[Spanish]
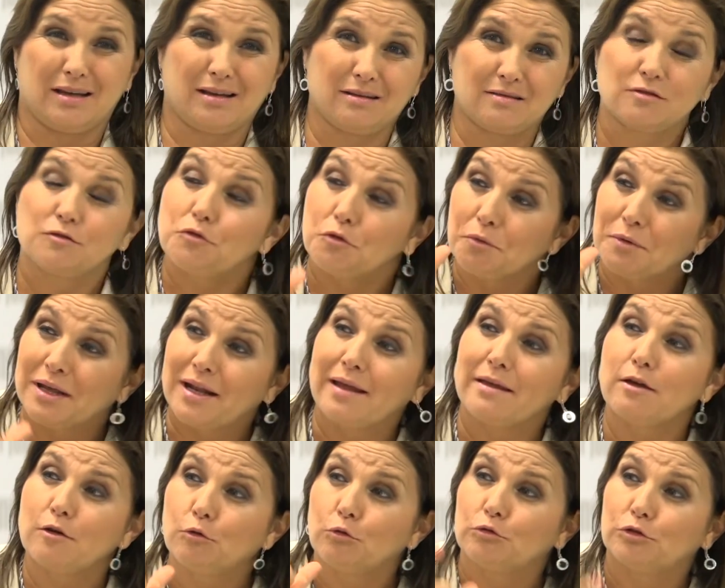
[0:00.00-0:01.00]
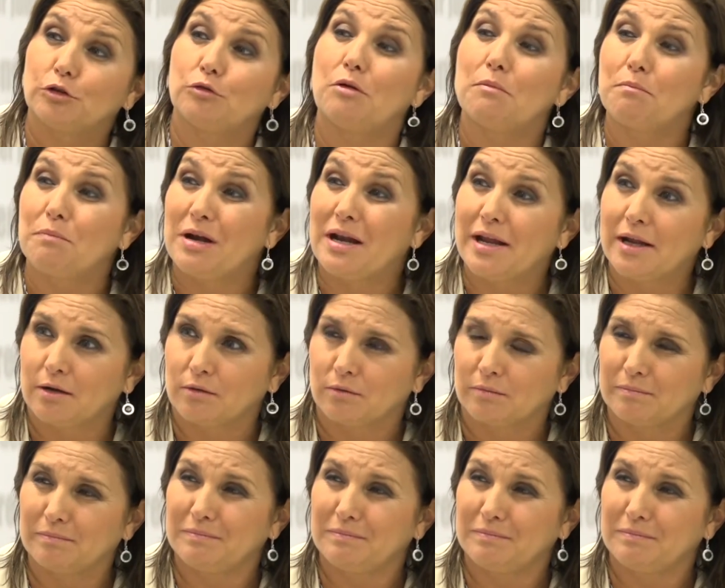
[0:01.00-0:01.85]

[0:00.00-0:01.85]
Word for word: si hubiera discutido en pleno,